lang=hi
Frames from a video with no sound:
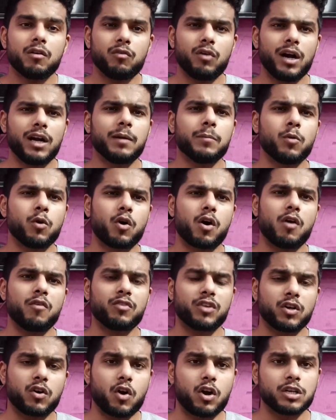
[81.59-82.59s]
वर्ल्ड बुक
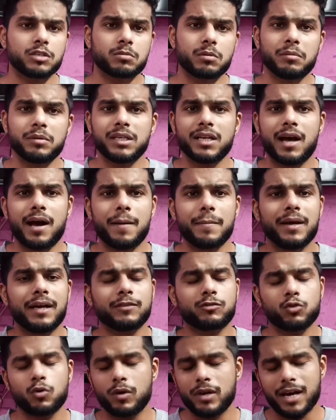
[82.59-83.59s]
ऑफ रिकॉर्ड्स में भी नाम है
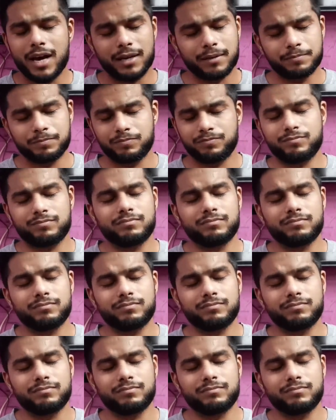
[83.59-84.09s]
तो यार